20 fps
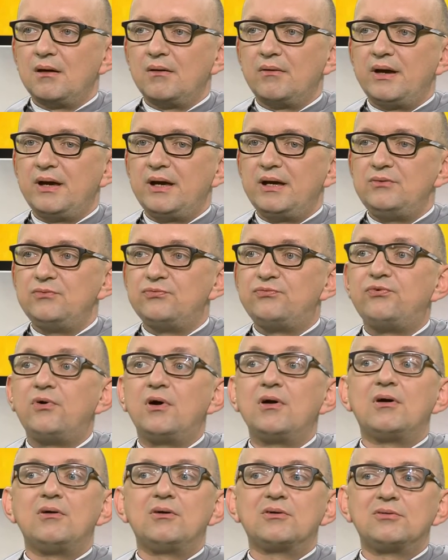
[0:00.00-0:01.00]
Ouais, une
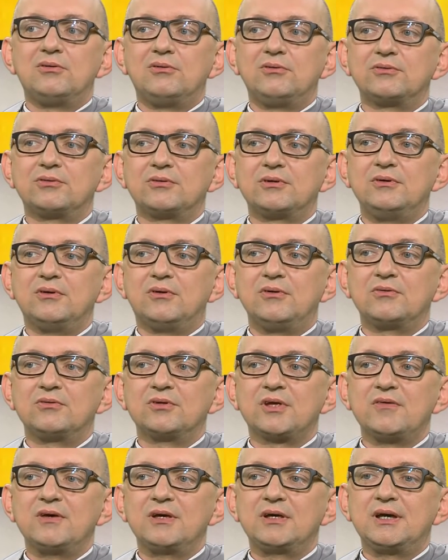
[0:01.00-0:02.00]
folle rencontre, une
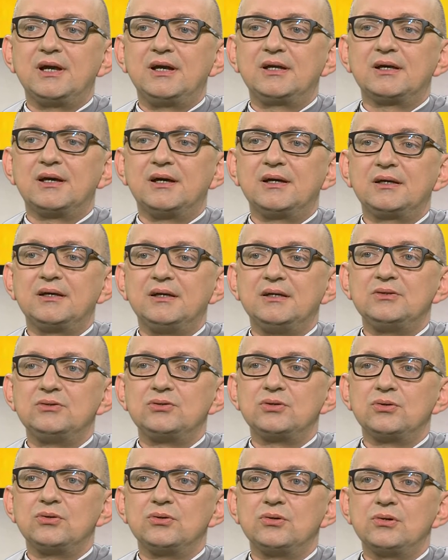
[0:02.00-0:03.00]
rencontre avec quelqu'un qui est
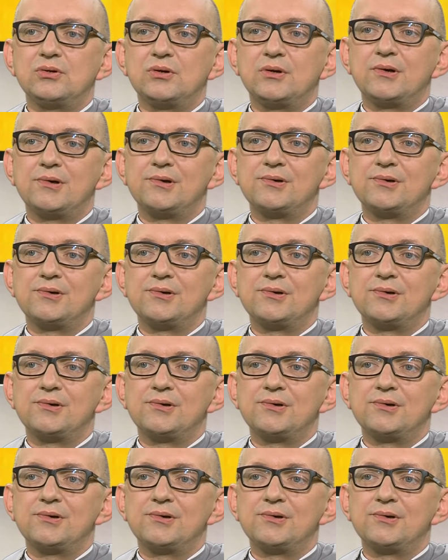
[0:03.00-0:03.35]
Dieu.